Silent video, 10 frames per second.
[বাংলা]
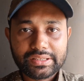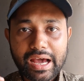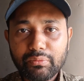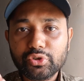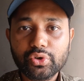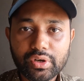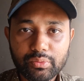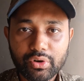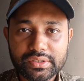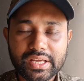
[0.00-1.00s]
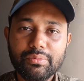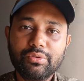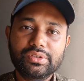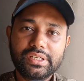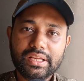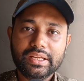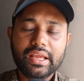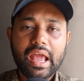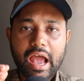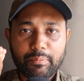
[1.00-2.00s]
তার মতো করে বলেছে এবং সেটা কি
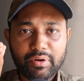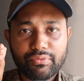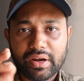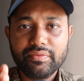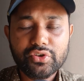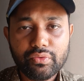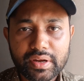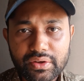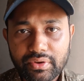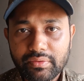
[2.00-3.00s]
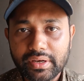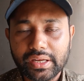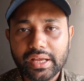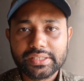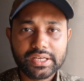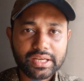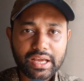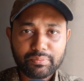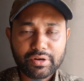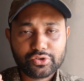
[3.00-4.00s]
আপনার ফানি ভিডিও বানিয়ে ফেলবেন সেটাকে
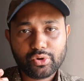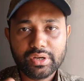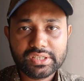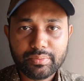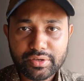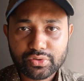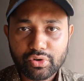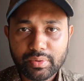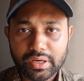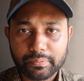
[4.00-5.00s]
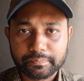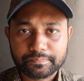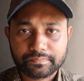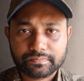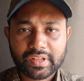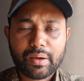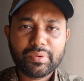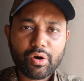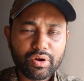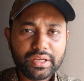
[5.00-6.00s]
আপনার ট্রল হিসাবে ইউজ করবেন
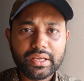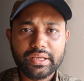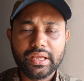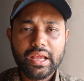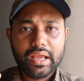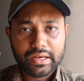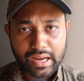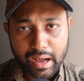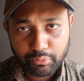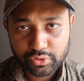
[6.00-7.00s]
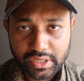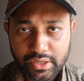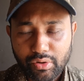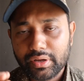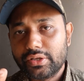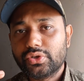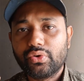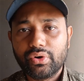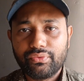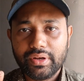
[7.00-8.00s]
আমরা অনেকেই না বুঝেই অনেক কিছু
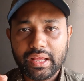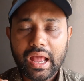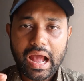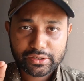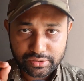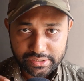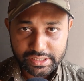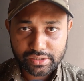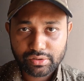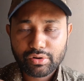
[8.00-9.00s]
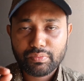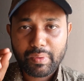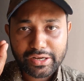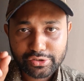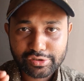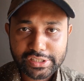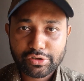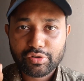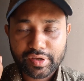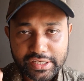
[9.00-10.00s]
করে ফেলি আসলে সেগুলোর মাসল
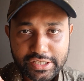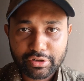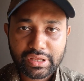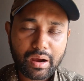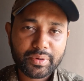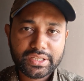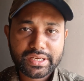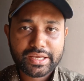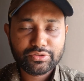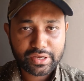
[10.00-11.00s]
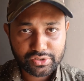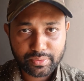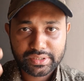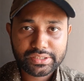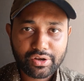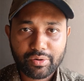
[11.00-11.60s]
সেগুলোর খেসারত আমাদেরকে কিন্তু একসময় দিতে